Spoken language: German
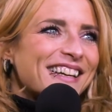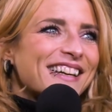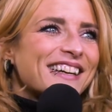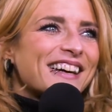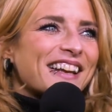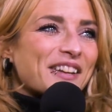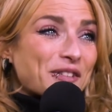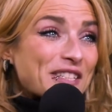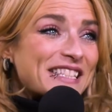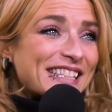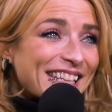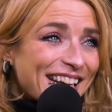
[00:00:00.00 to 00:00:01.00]
Äh, an der
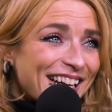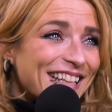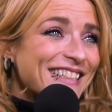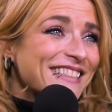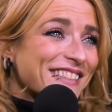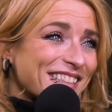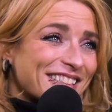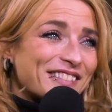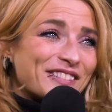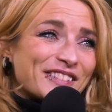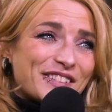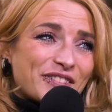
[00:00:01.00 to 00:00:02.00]
Ostsee halt. Äh,
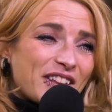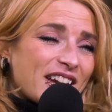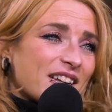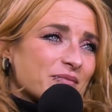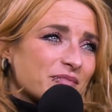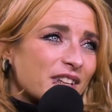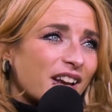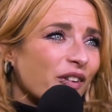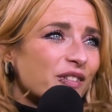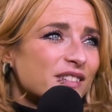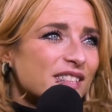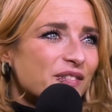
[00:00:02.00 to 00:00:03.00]
und ja,
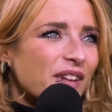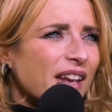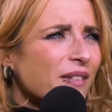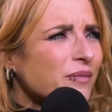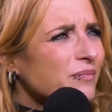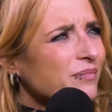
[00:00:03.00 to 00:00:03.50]
genau. Deswegen